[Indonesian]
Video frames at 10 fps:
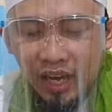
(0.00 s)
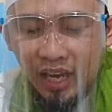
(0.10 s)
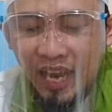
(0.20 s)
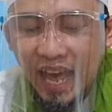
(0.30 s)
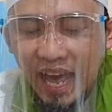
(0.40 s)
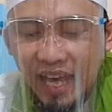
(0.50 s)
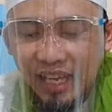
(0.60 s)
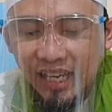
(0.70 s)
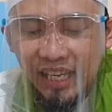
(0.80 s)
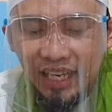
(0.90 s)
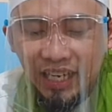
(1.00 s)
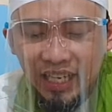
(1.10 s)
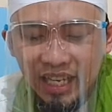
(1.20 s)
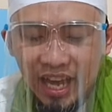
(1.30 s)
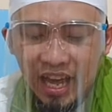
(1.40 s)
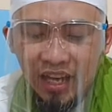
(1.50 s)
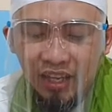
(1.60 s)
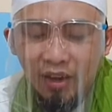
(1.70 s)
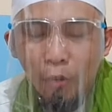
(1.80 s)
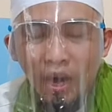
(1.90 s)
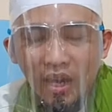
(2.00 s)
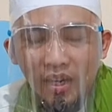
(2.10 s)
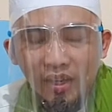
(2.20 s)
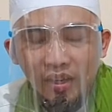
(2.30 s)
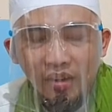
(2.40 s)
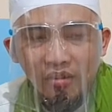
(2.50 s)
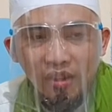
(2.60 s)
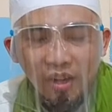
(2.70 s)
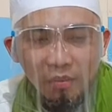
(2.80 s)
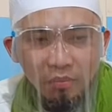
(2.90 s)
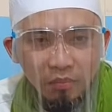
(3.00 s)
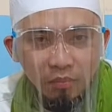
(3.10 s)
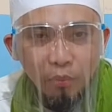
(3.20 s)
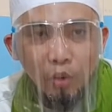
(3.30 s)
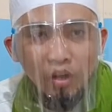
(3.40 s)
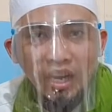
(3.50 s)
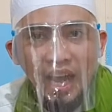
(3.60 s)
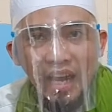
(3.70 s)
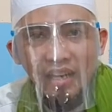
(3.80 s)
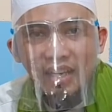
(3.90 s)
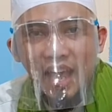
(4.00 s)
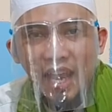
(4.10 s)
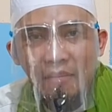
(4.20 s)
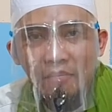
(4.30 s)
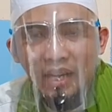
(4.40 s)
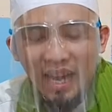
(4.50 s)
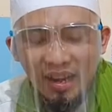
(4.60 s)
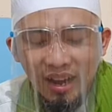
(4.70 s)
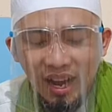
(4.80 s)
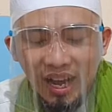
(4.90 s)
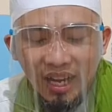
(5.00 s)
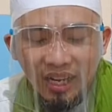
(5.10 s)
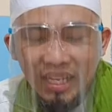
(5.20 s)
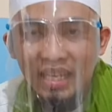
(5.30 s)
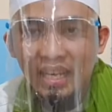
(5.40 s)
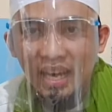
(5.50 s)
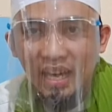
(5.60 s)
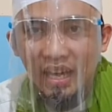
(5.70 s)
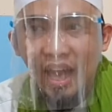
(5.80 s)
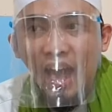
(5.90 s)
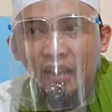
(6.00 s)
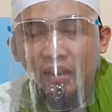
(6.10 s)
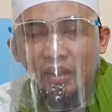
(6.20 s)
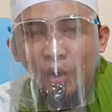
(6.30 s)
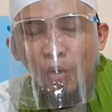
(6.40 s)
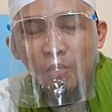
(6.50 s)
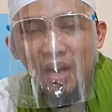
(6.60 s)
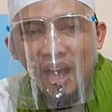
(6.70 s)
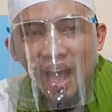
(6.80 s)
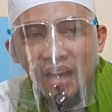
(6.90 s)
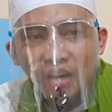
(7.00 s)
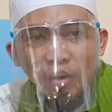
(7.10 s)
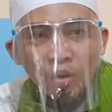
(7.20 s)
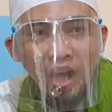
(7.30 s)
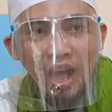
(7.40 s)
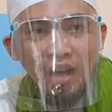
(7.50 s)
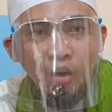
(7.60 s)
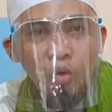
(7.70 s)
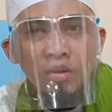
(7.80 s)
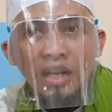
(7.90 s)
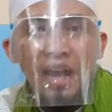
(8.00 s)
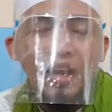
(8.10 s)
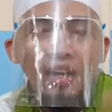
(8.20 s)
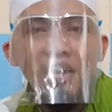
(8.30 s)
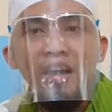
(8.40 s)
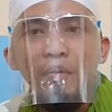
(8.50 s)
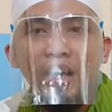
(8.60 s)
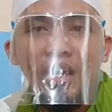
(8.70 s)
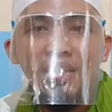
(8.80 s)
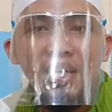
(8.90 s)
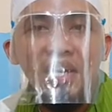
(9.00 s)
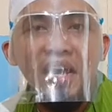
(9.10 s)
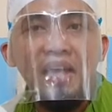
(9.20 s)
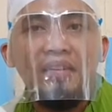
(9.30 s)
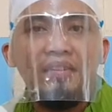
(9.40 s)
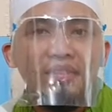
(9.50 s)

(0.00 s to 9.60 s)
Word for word: la lirriyai wal i'zam bukan dalam rangka ria atau mengagung-agungkan. Nah ini nggak boleh. Jadi niat